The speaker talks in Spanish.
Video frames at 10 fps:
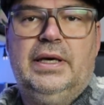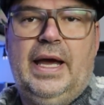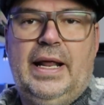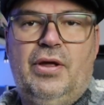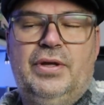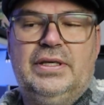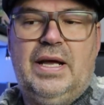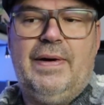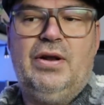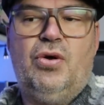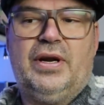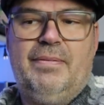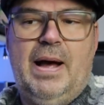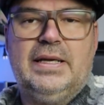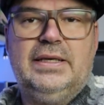que era donde estaban los
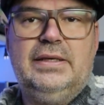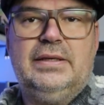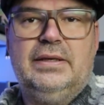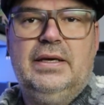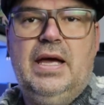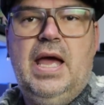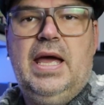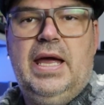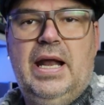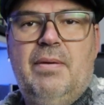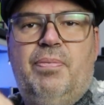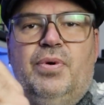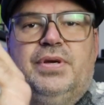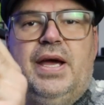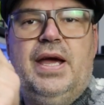remaches, y le
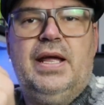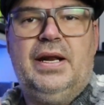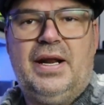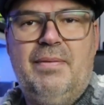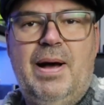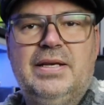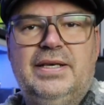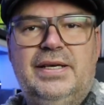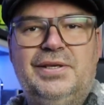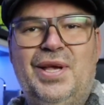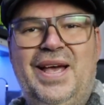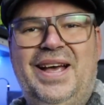puse remaches